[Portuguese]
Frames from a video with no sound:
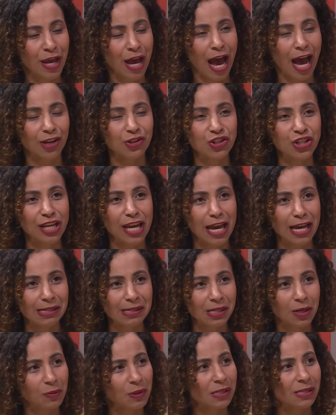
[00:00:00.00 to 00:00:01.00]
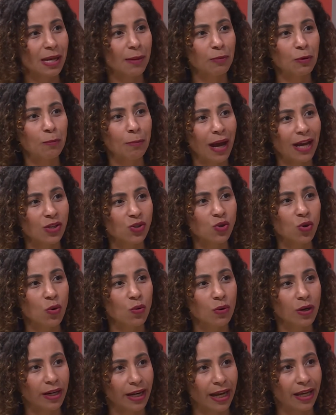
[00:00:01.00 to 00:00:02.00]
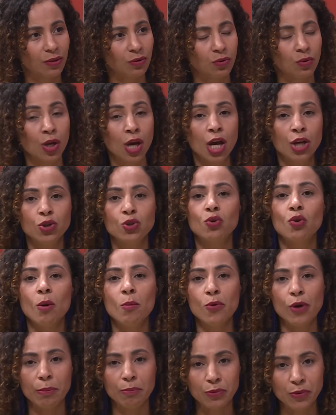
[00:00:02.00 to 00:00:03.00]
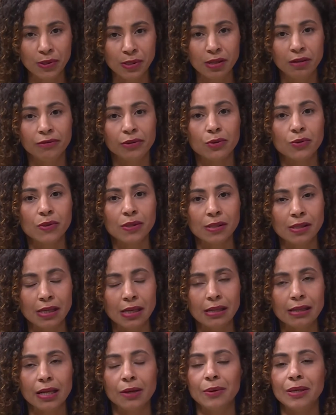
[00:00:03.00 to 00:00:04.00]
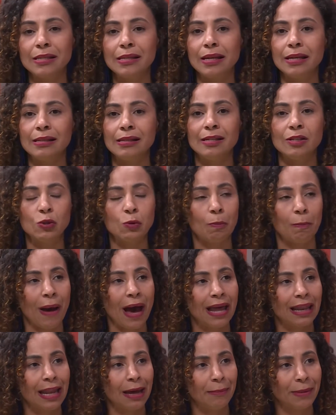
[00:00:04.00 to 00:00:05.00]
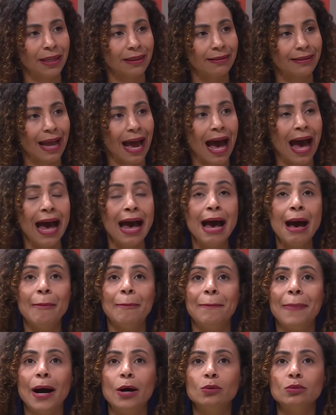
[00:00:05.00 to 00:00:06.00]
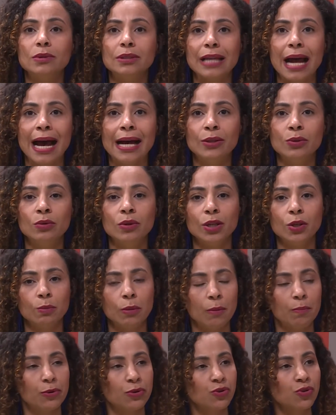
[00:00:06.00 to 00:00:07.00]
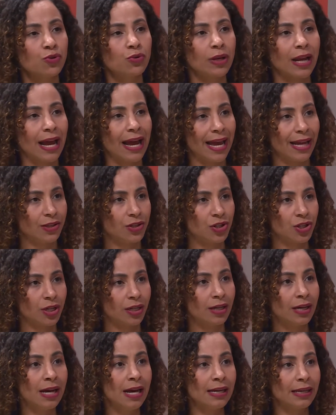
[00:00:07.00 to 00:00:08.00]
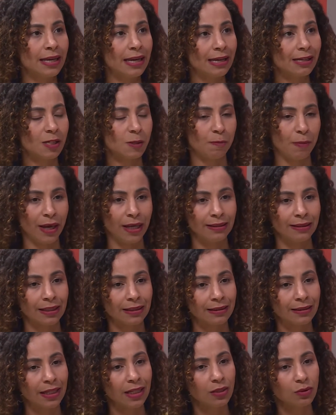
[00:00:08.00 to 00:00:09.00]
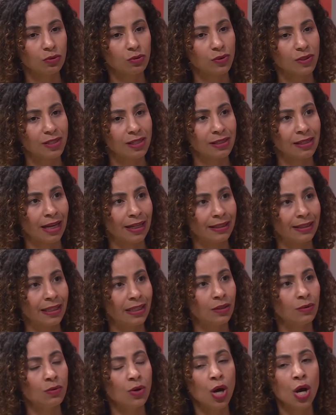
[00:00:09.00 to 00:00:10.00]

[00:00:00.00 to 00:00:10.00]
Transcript: Acho que esse é um exemplo mais concreto de como é possível sim ter um exercício parlamentar pautado em uma postura ética que respeita tanto o cidadão